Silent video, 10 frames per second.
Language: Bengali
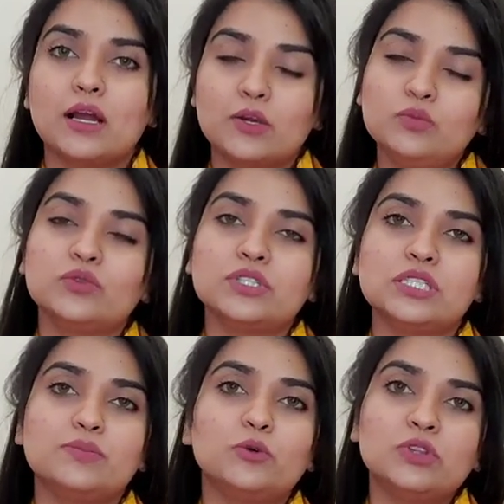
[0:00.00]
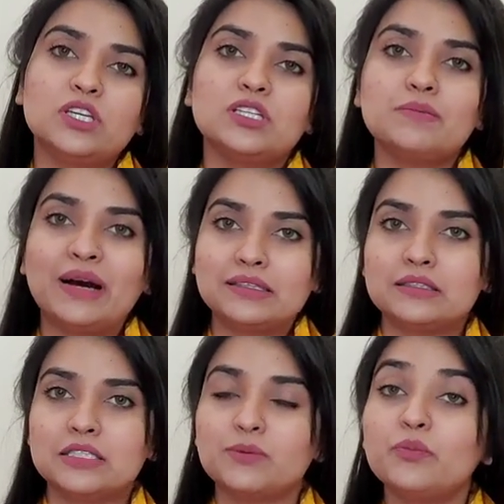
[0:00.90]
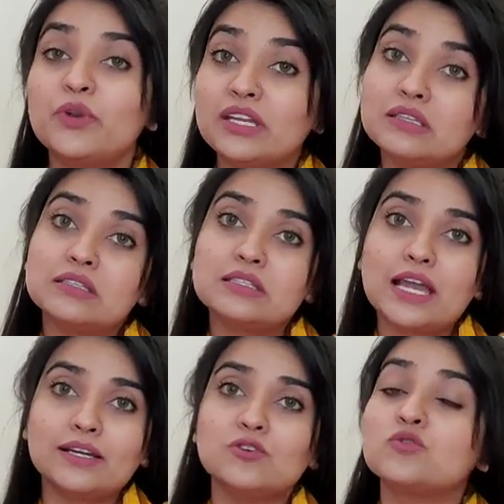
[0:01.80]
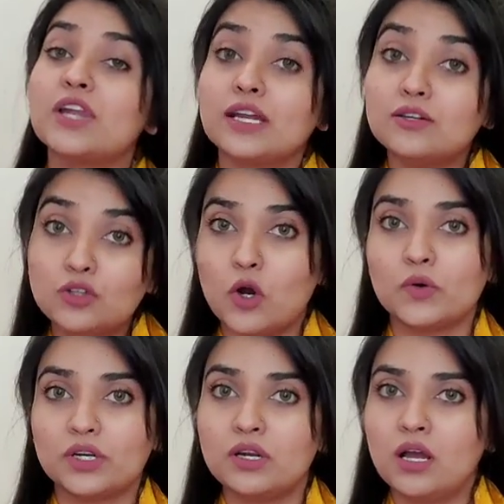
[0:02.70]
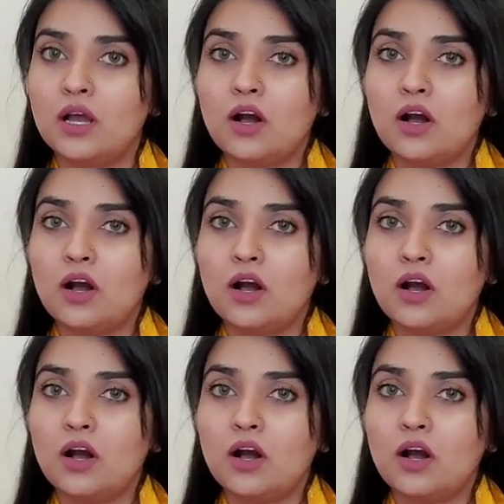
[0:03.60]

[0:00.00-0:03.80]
আগেও বলেছি প্রত্যেকটি বাচ্চা যেমন প্রেগনেন্সি এক একজনের এক এক ধরনের